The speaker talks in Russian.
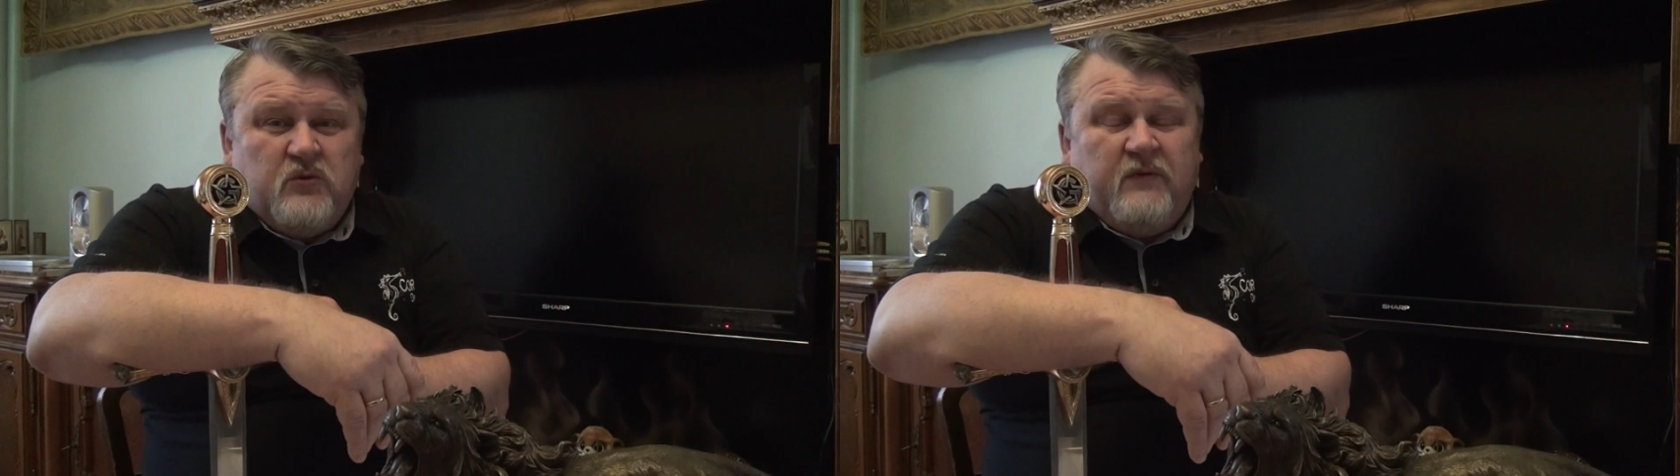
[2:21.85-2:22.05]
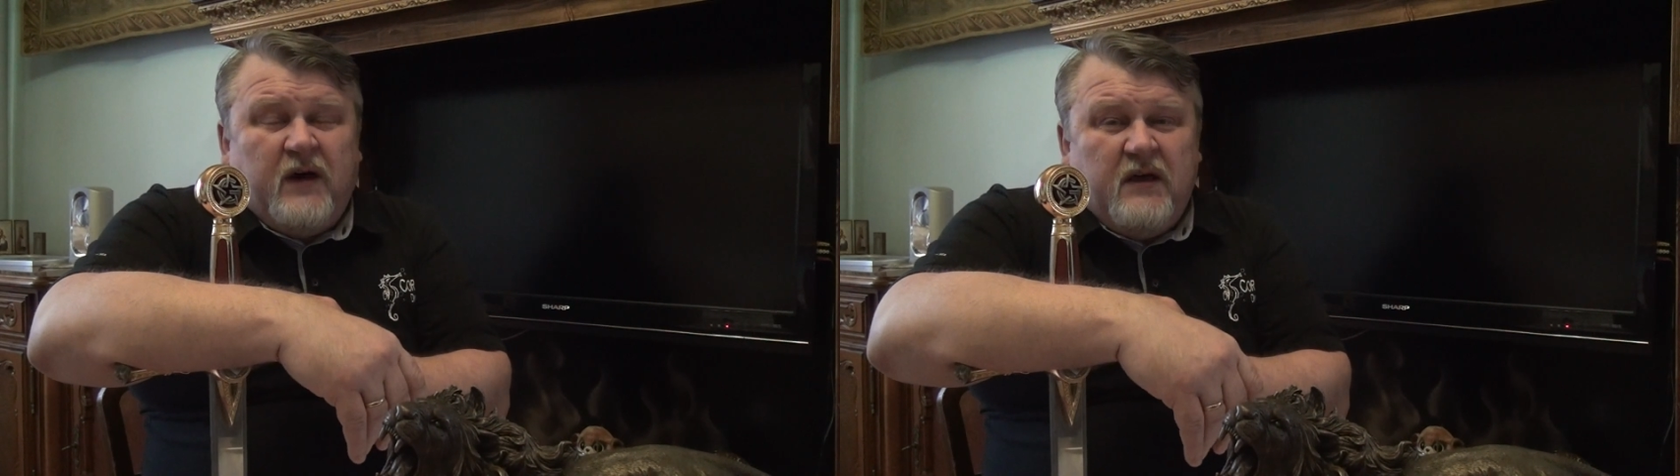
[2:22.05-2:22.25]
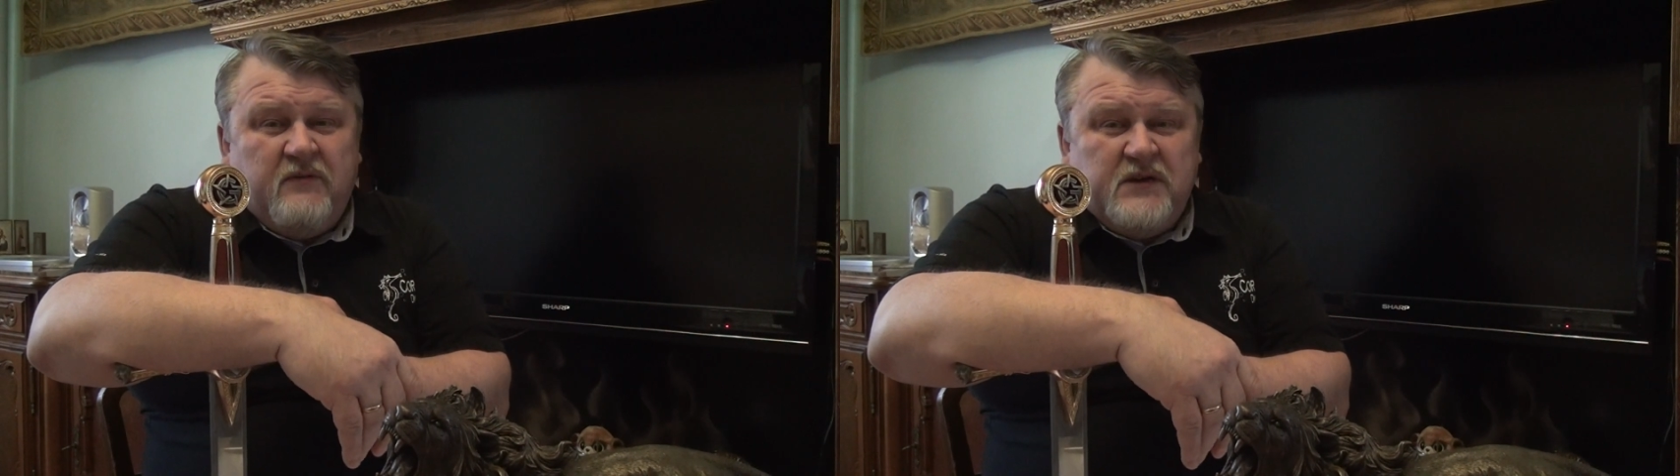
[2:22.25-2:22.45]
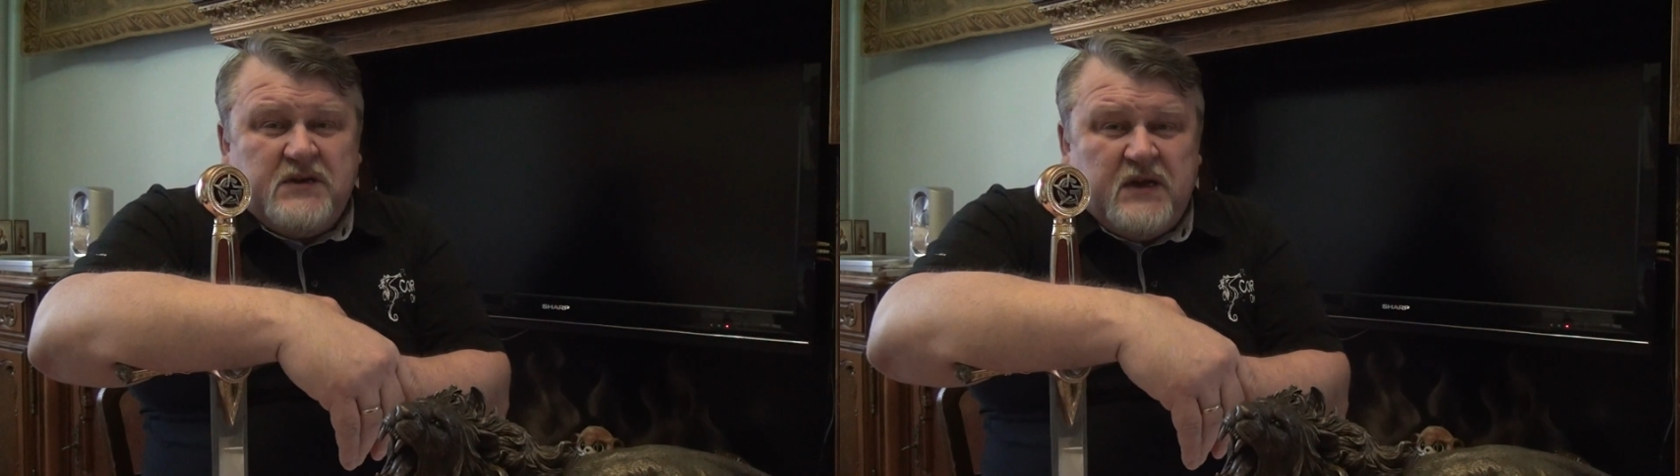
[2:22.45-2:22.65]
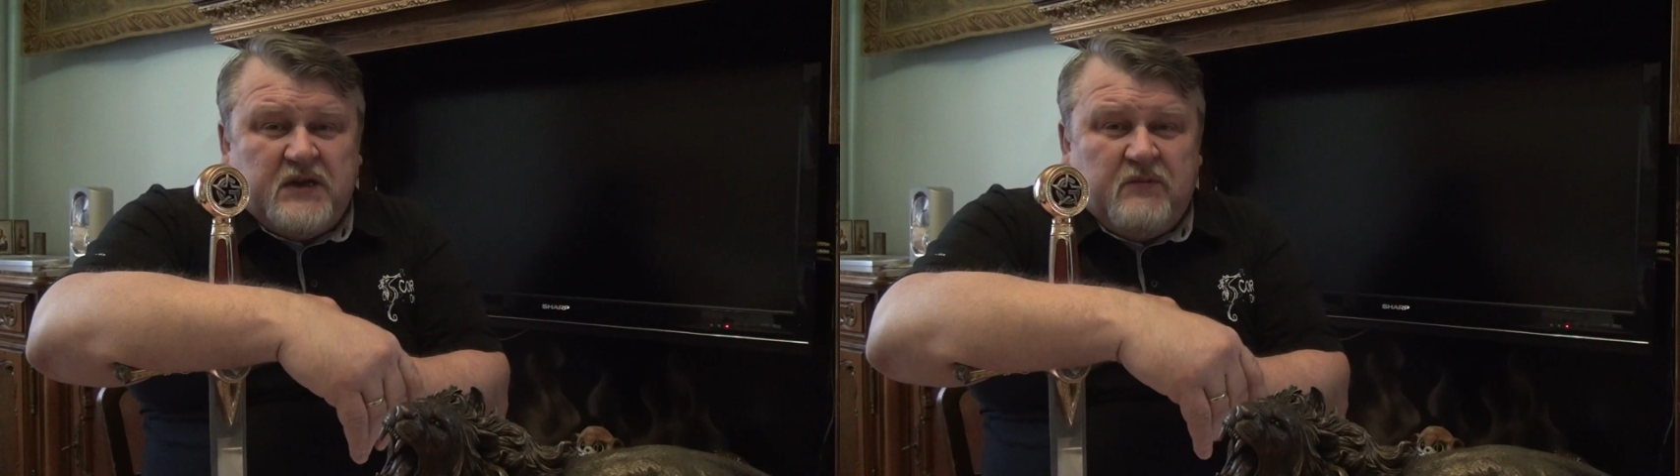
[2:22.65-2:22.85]

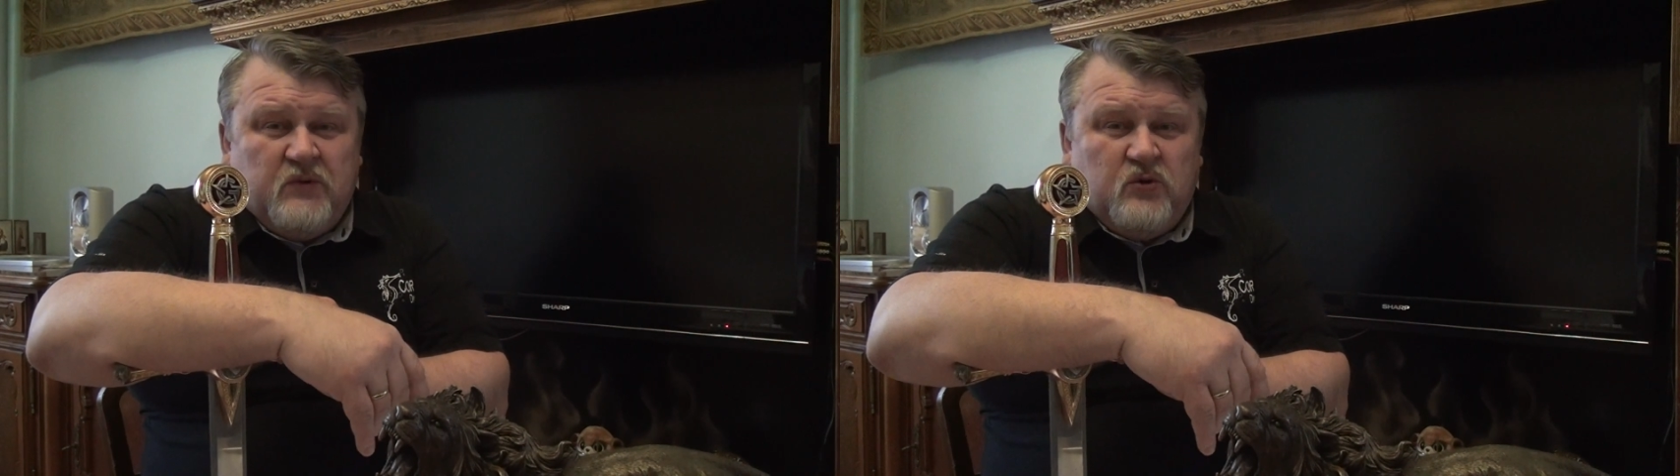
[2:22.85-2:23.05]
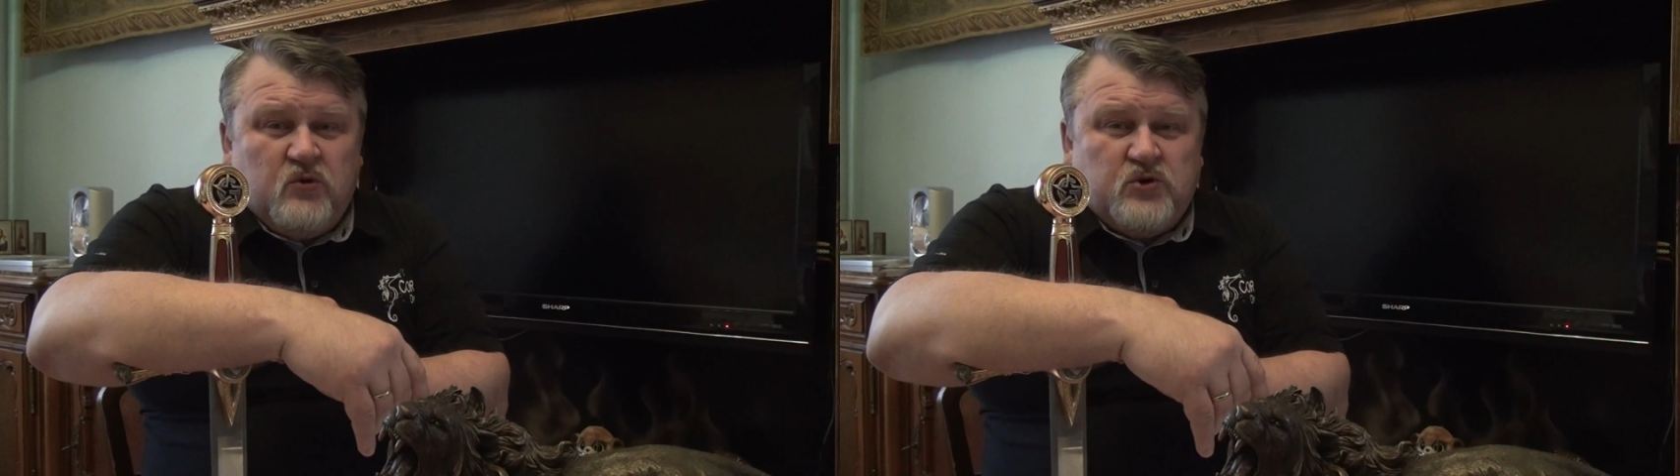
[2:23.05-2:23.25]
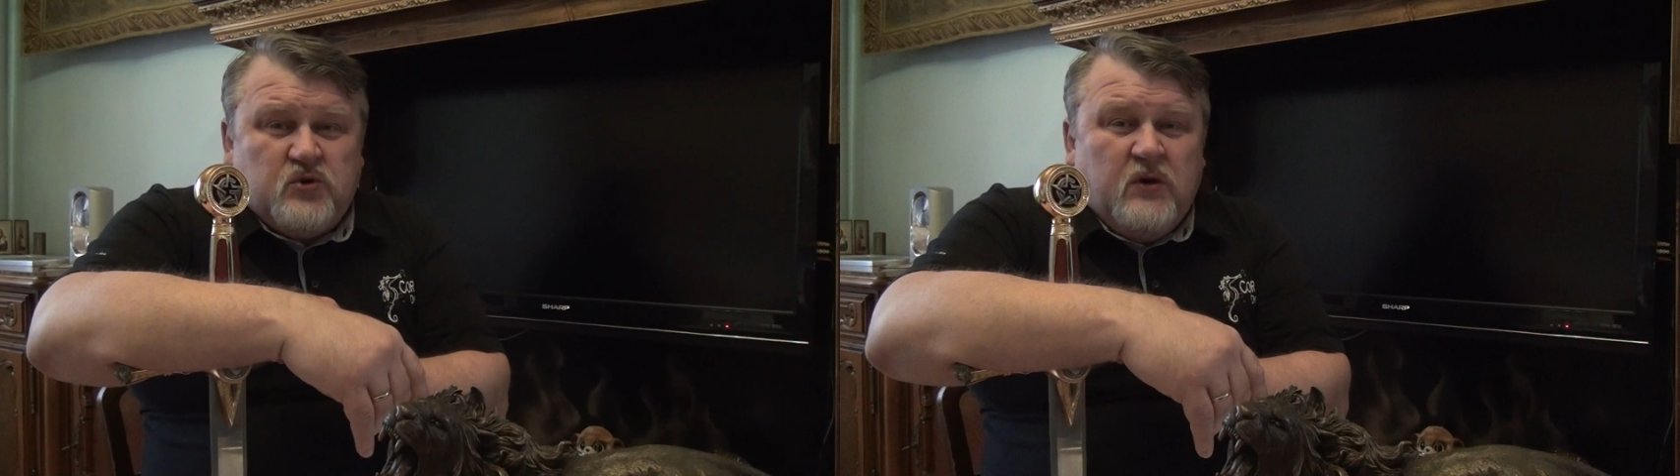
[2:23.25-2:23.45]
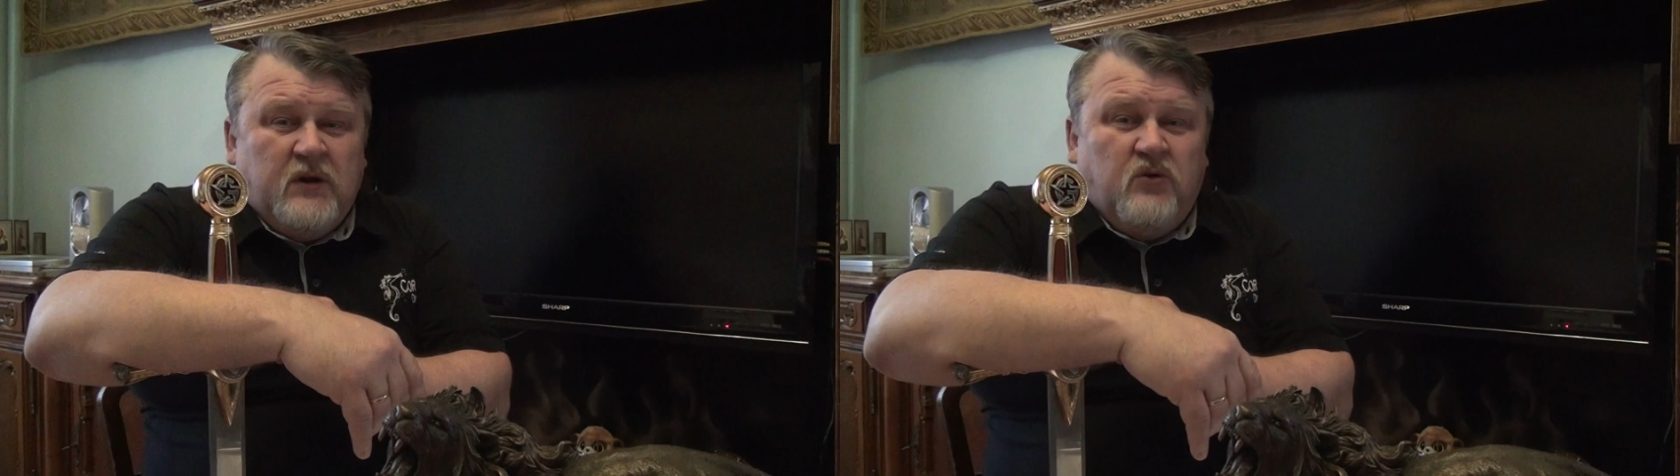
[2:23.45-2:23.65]
удваиваете ритемную дозу,